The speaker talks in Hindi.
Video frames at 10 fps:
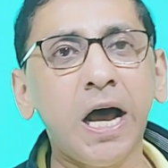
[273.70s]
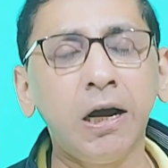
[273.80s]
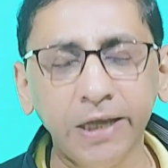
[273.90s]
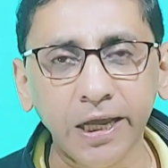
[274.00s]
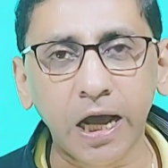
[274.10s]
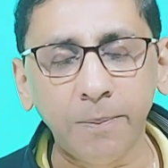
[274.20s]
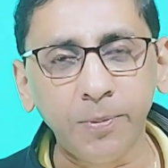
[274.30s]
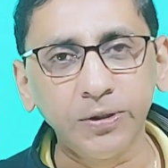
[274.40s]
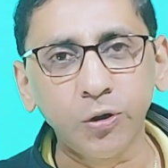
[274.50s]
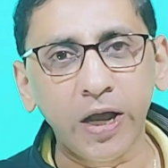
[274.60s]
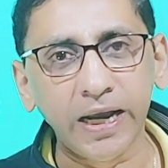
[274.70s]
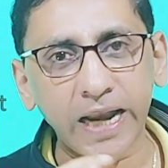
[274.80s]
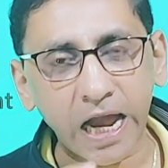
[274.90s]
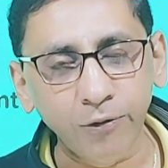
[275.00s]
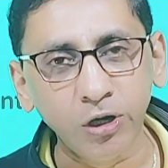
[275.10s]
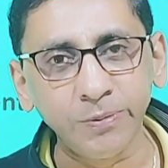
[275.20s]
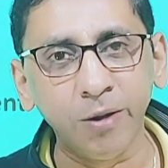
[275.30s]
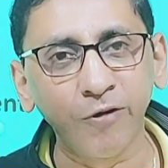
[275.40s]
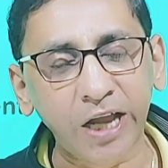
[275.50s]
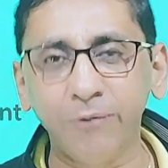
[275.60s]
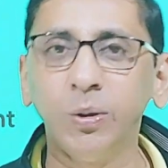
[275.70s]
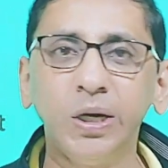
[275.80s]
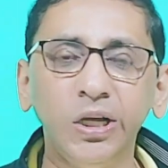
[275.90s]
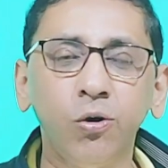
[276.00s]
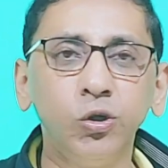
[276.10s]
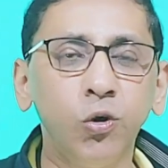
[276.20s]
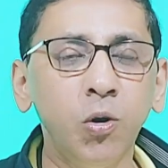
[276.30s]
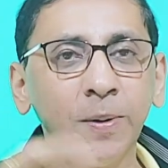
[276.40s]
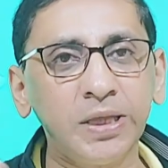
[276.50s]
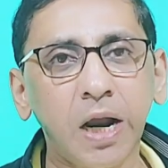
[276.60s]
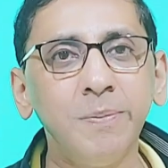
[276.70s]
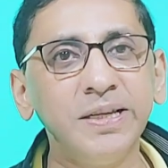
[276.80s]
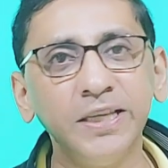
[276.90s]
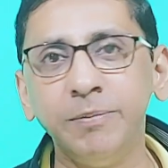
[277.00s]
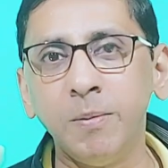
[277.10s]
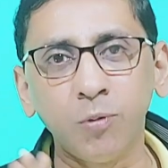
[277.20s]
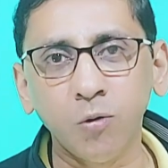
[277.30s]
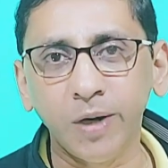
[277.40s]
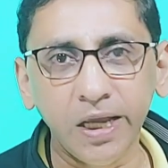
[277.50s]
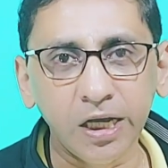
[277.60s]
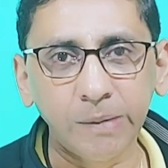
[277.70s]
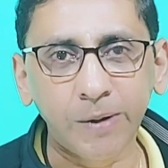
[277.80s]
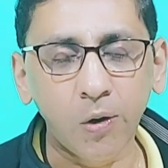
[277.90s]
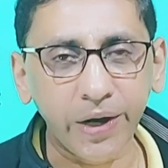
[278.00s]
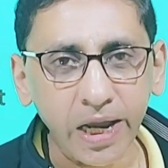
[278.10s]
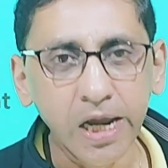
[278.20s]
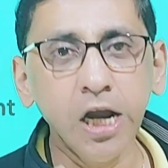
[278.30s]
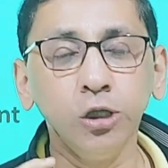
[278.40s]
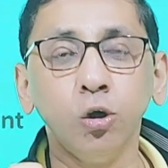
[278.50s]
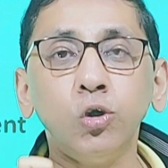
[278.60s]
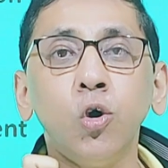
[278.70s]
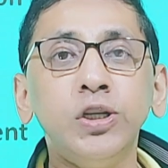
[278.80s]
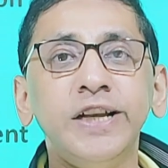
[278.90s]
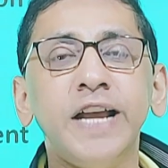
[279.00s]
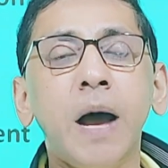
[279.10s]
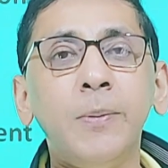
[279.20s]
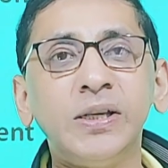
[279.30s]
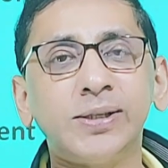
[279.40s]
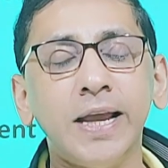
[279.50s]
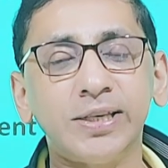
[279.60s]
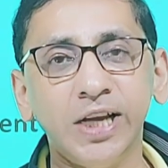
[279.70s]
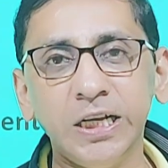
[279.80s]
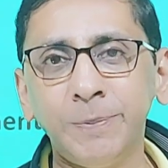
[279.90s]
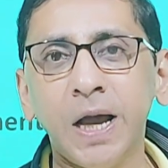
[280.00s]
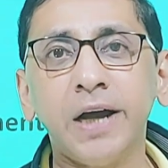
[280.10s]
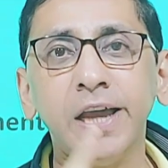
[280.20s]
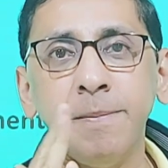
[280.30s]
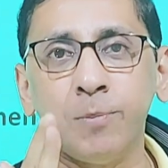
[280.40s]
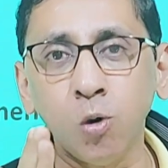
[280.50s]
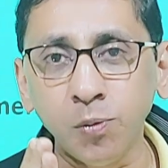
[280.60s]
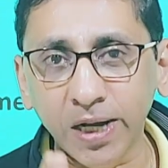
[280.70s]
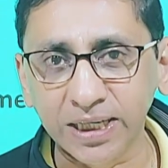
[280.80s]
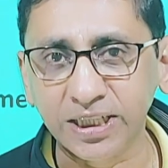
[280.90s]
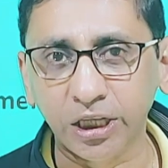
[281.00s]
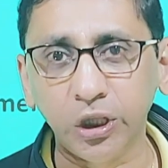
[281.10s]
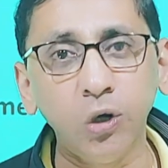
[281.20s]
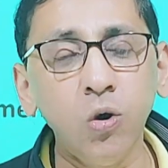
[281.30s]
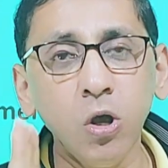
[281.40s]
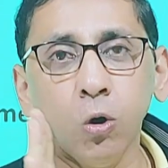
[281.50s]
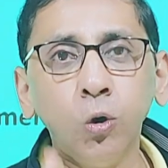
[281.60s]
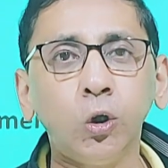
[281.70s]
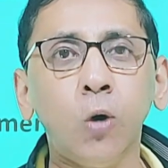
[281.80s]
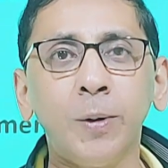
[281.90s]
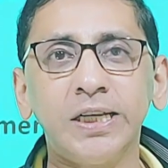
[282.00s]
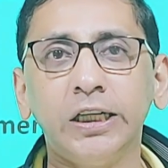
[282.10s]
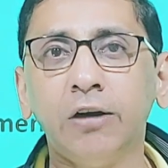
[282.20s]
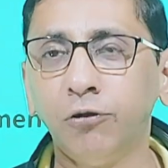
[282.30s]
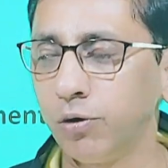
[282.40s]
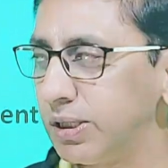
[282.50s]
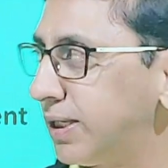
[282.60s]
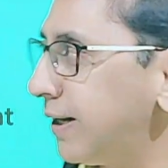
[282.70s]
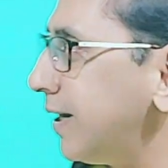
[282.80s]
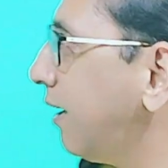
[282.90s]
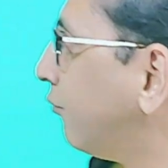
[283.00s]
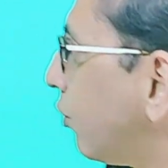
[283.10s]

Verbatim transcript: पे आके आप जो है लैंग्वेज में वोकेबलरी को जो है पंद्रह बीस दिन में इंप्रूव नहीं कर पाओगे तो जो चीजें आप इस स्टेज पे आके इंप्रूव कर सकते हो उनके ऊपर ज्यादा फोकस करना है